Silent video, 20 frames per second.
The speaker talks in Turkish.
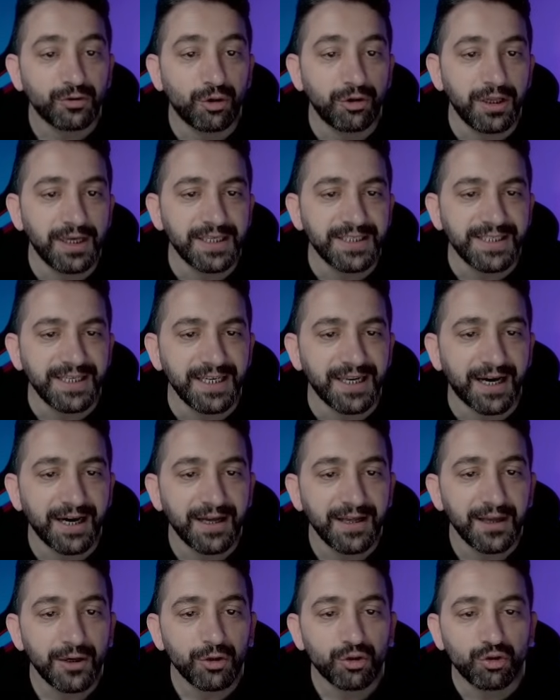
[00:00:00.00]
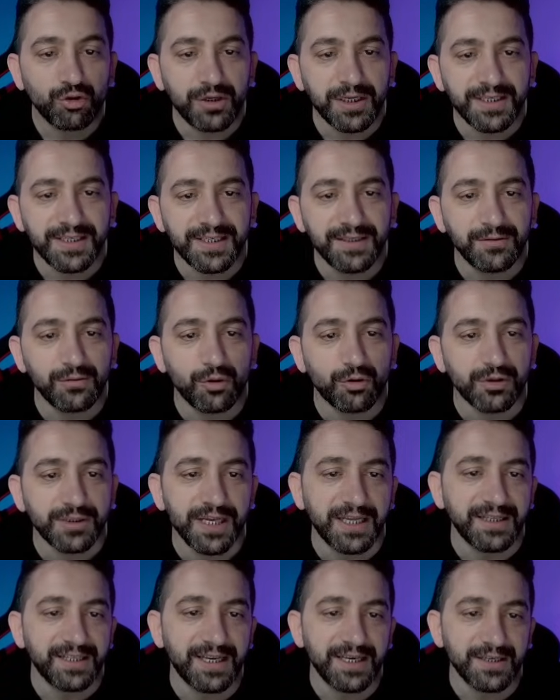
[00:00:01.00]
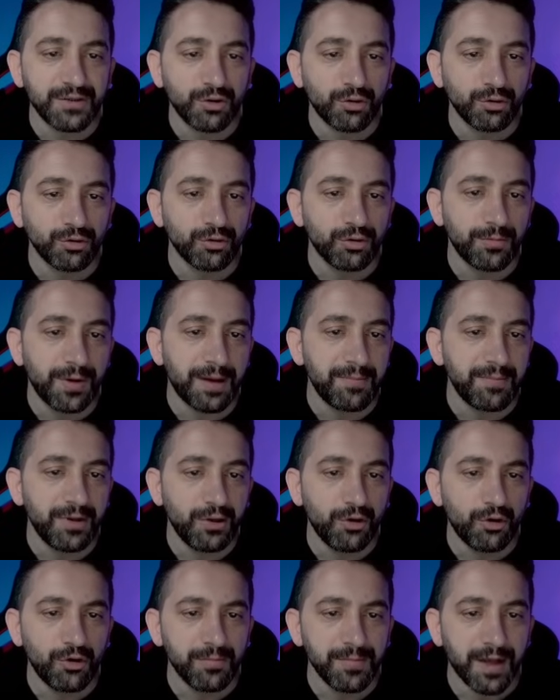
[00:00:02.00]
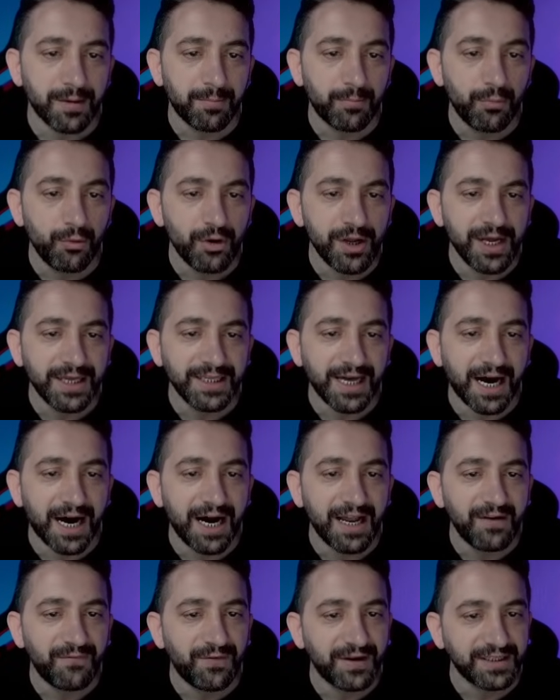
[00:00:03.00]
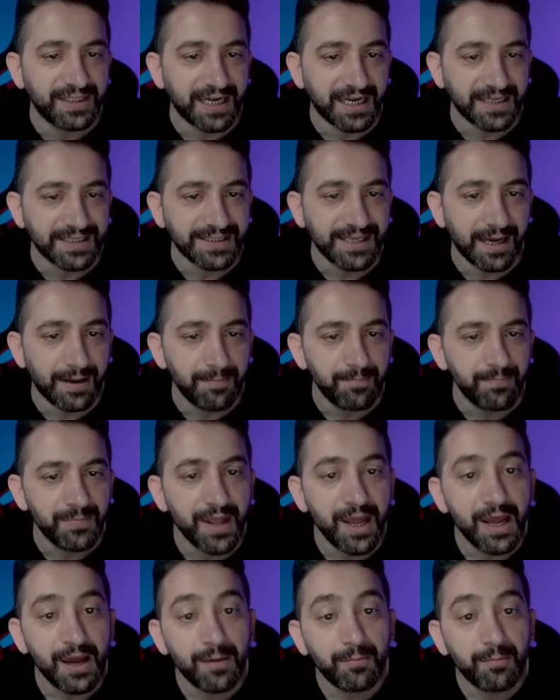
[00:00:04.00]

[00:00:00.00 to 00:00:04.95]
Dolayısıyla şurasının 90 derece olduğunu ben biliyorum ya buraya da alfa dersem